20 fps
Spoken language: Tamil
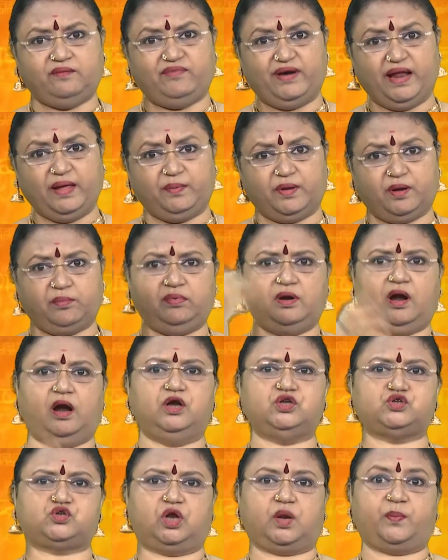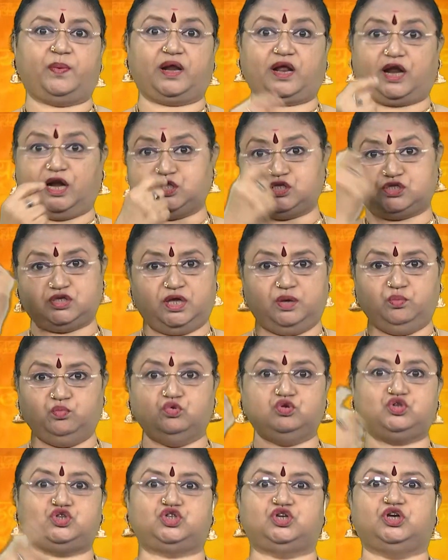விடைபெறும் நாள்னு சொல்கிற பேர் கடைசி
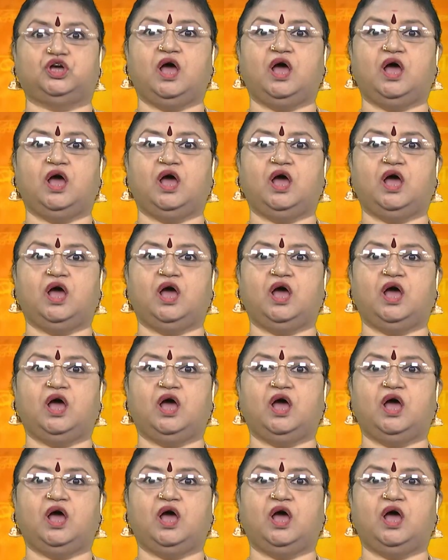மூச்சு